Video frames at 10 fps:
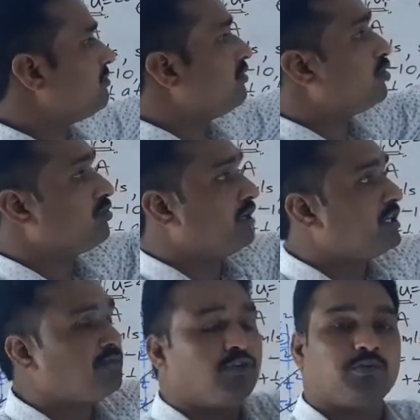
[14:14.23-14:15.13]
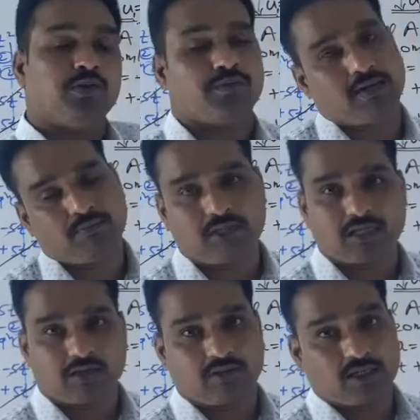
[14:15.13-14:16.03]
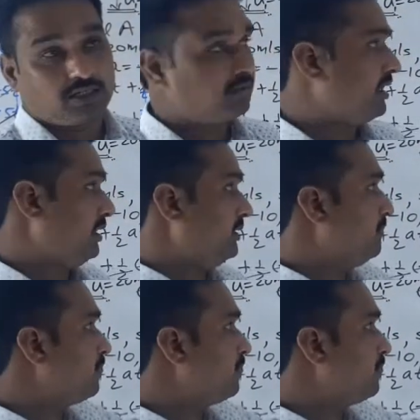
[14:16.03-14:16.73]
में वो 24.5 मीटर कवर करता है